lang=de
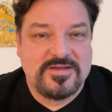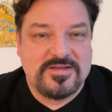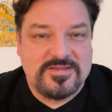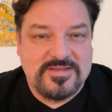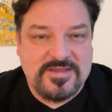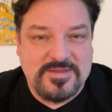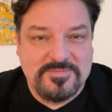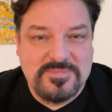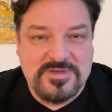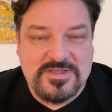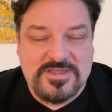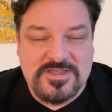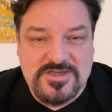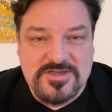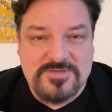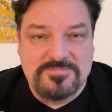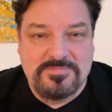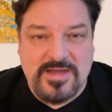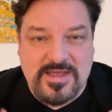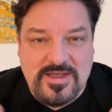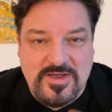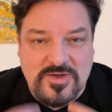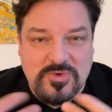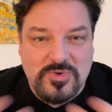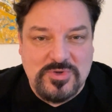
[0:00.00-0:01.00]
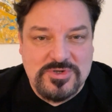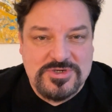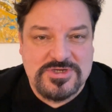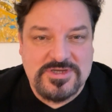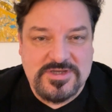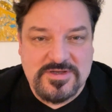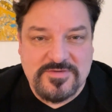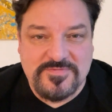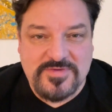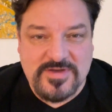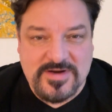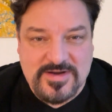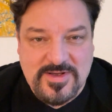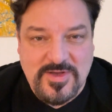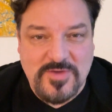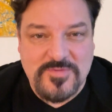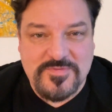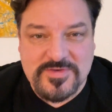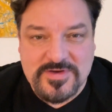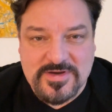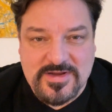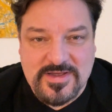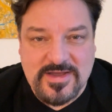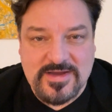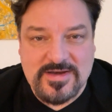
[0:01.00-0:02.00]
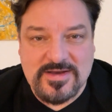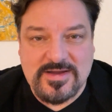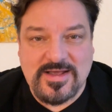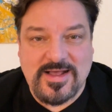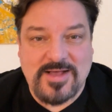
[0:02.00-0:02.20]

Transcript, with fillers: damit ich mein Coaching verkaufen kann.